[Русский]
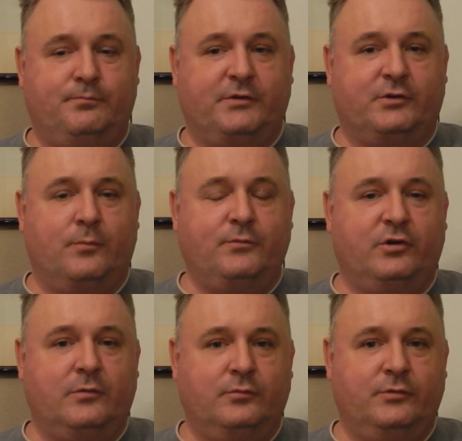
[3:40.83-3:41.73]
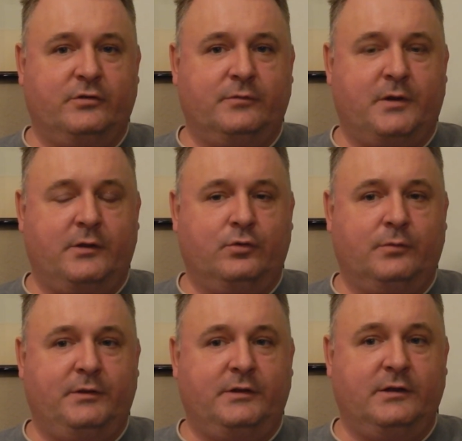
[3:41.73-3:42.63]
по-скромненькому даже
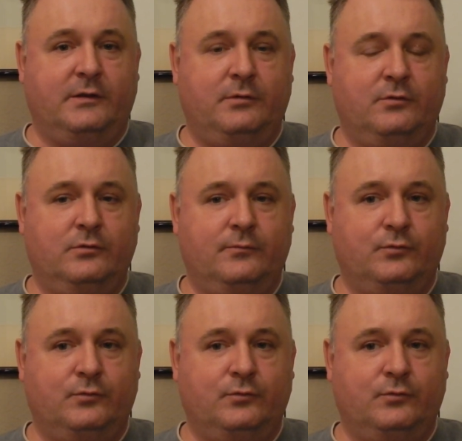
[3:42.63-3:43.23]
продукты питания берут,